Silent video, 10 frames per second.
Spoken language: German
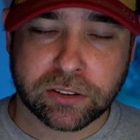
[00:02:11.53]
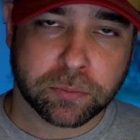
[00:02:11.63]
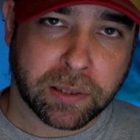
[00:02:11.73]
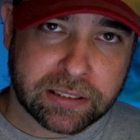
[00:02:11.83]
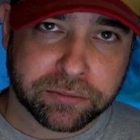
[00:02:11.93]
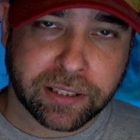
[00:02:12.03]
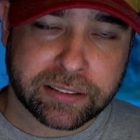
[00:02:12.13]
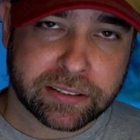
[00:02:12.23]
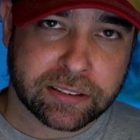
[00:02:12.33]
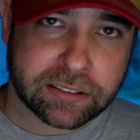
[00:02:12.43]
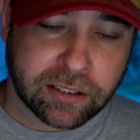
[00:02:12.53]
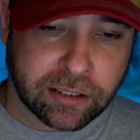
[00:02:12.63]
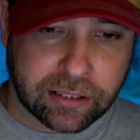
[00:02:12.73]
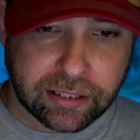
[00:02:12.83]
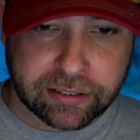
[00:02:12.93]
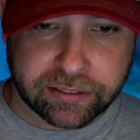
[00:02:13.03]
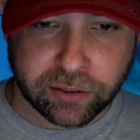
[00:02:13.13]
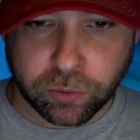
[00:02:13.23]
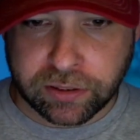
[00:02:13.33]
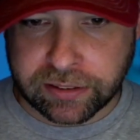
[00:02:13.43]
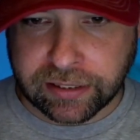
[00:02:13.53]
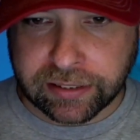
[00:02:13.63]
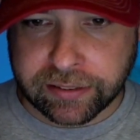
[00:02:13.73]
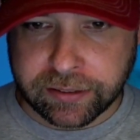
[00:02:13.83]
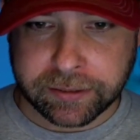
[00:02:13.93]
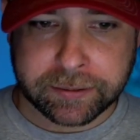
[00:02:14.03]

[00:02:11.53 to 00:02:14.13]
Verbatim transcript: Sobald die fertig ist, landet hier unten der Link.